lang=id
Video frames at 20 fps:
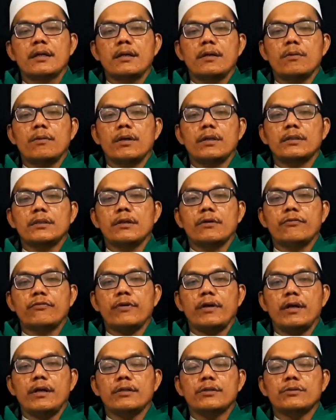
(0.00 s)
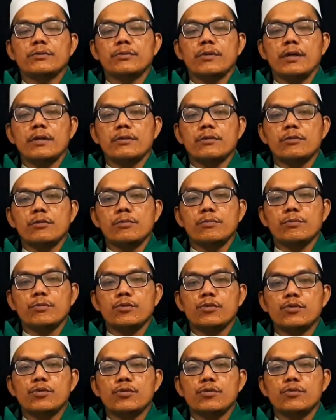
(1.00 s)
wa dafa'tu ankum
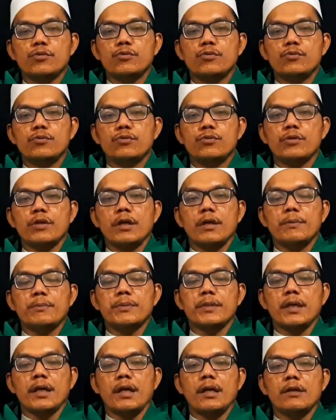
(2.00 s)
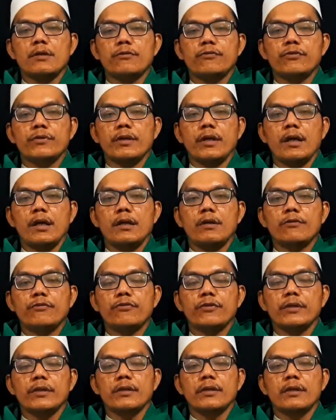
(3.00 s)
su'a bi alfi
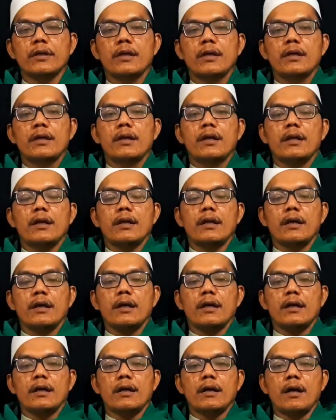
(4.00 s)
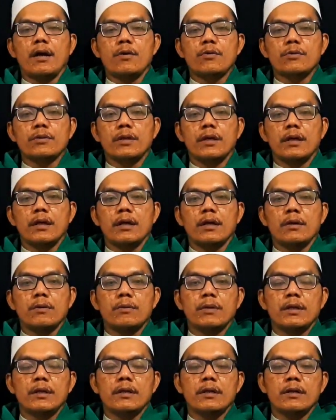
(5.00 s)
alfi la haula
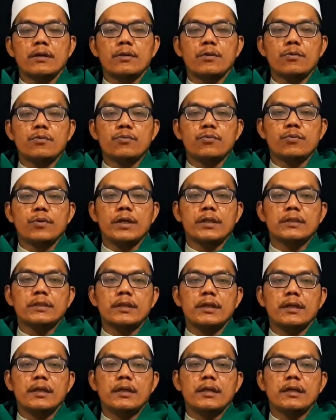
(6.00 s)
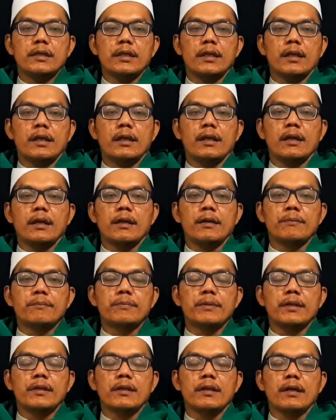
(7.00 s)
wala quwwata illa
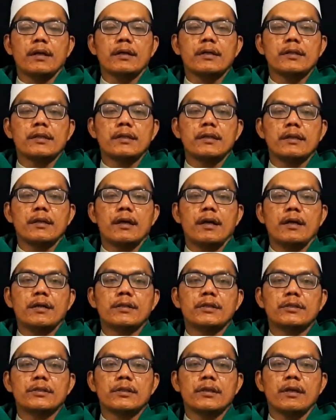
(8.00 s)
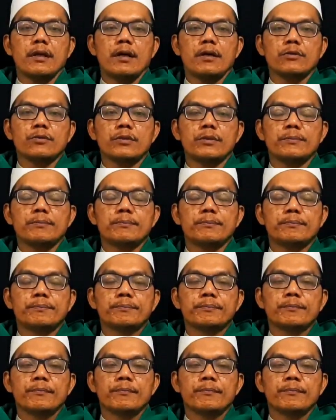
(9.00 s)
billahil aliyyil azim.